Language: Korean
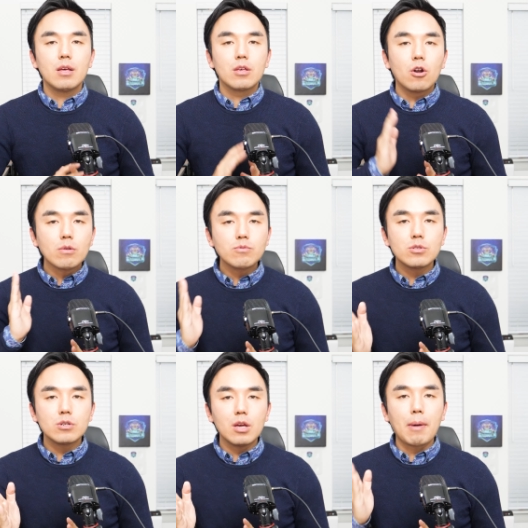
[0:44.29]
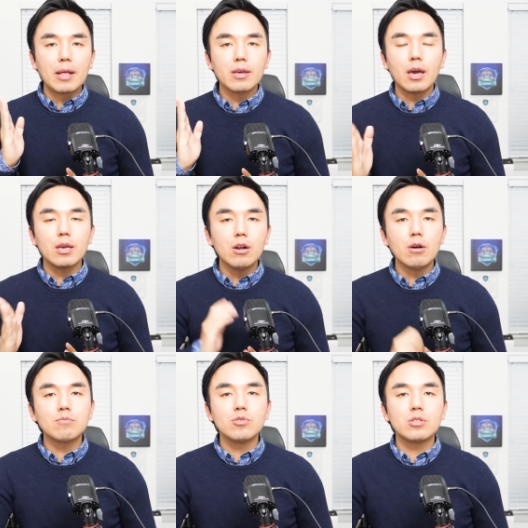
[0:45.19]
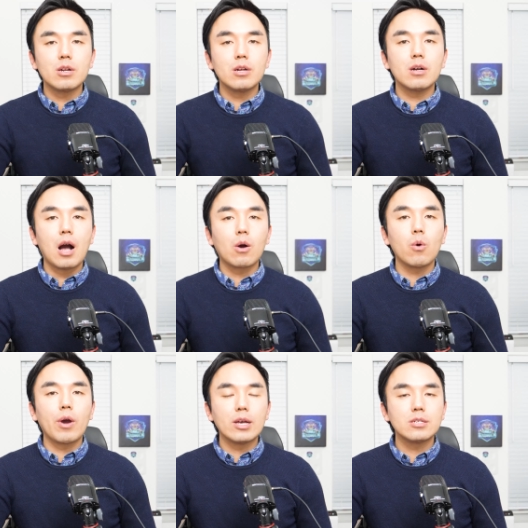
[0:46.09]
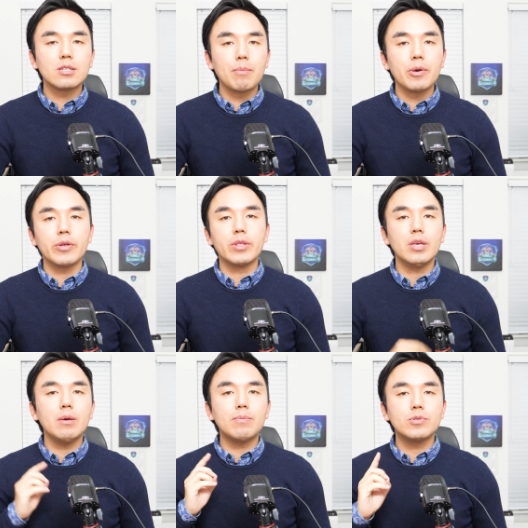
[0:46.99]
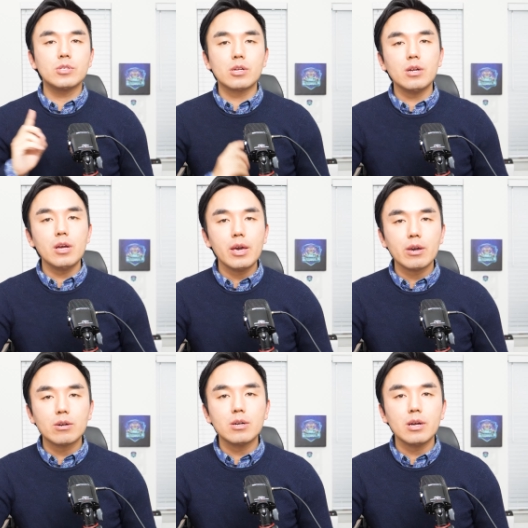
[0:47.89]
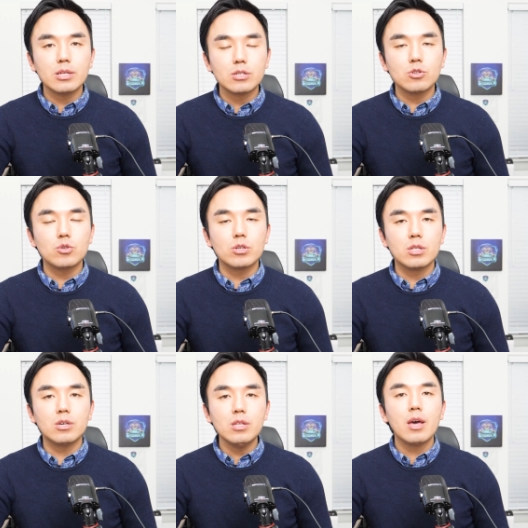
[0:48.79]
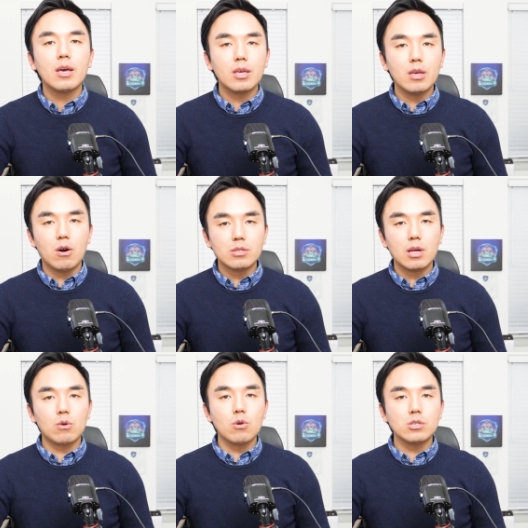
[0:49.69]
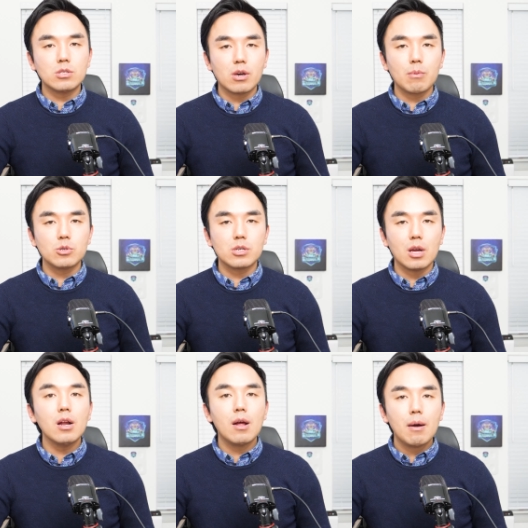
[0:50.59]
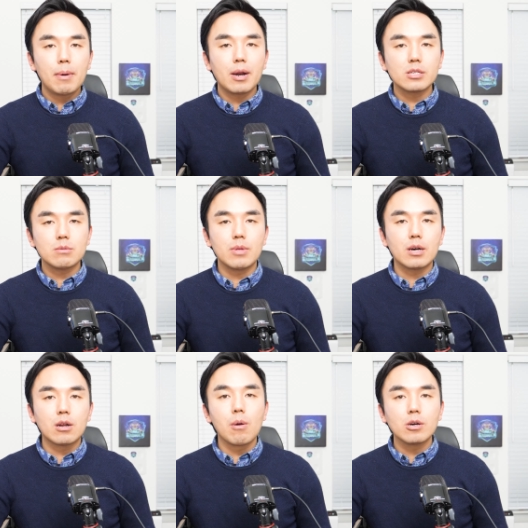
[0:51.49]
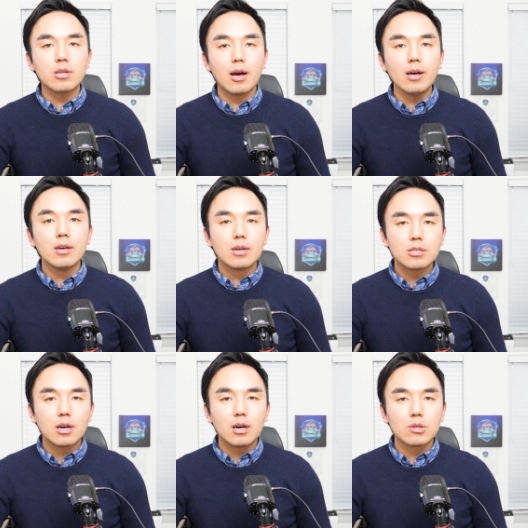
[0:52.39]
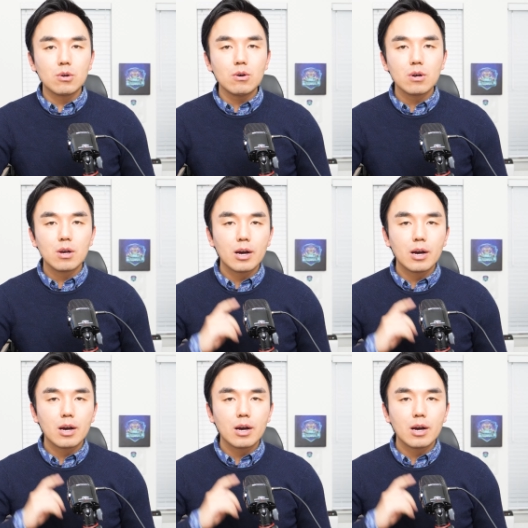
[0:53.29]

여러분들이 만약에 이런 문제를 갖고 계신다면 이 문제를 해결을 해드릴 수 있는 이 영상 꼭 시청해 보시길 바라겠습니다. 그럼 영상 시작하도록